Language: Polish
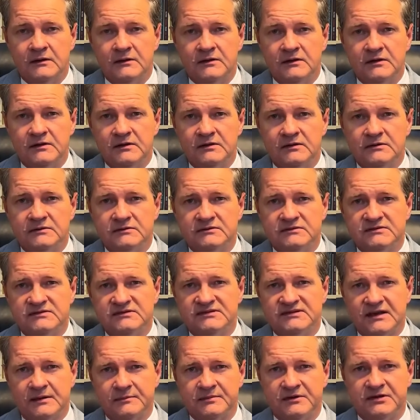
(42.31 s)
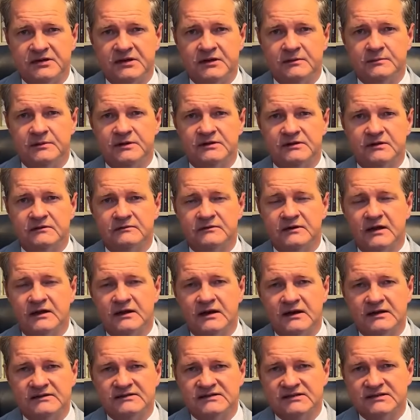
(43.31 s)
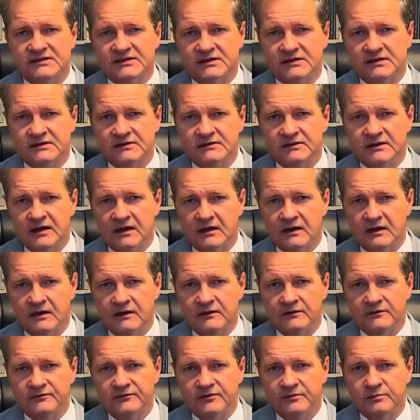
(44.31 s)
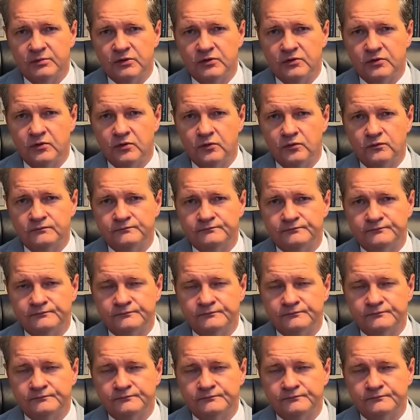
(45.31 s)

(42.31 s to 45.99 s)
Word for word: i zamkniemy tą narrację na wybuchu